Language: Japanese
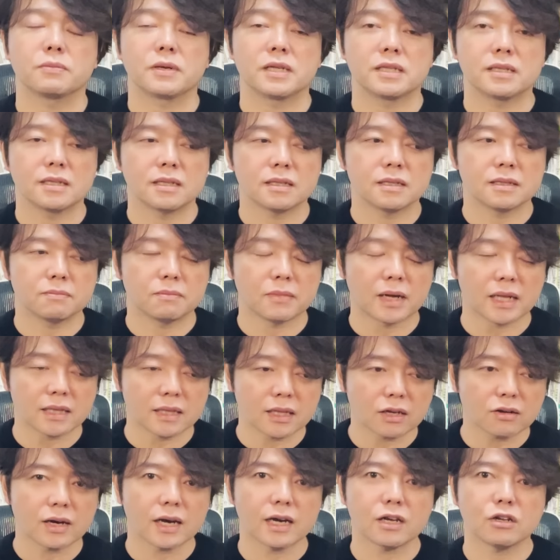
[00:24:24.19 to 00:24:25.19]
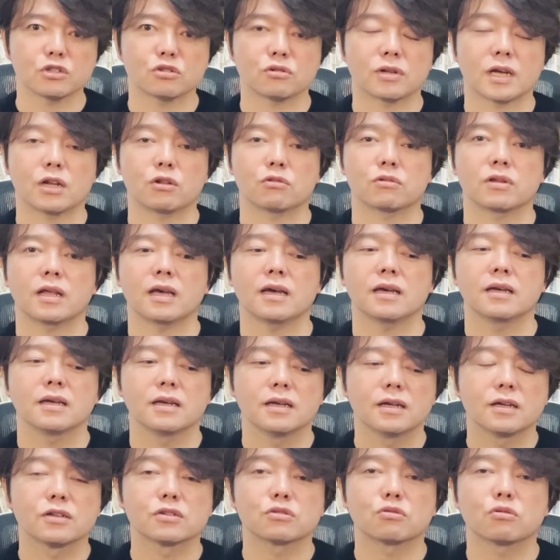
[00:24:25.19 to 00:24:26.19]
全く入る必要ないのでね、
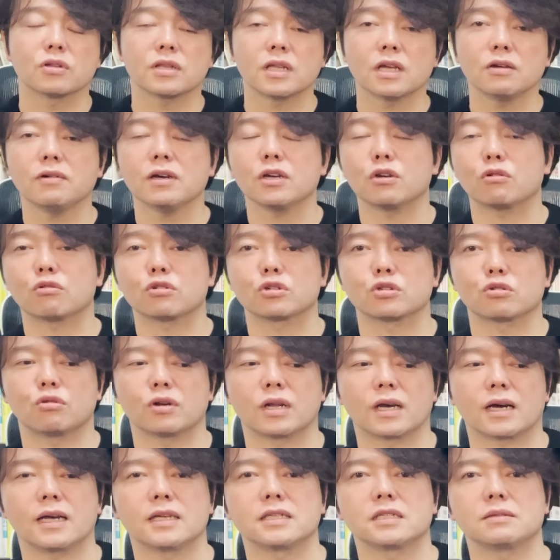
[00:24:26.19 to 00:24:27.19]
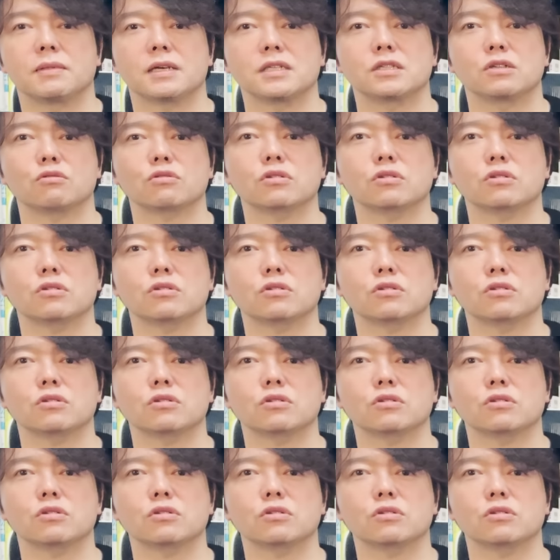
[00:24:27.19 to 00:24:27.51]
その点はよろしくお願いします。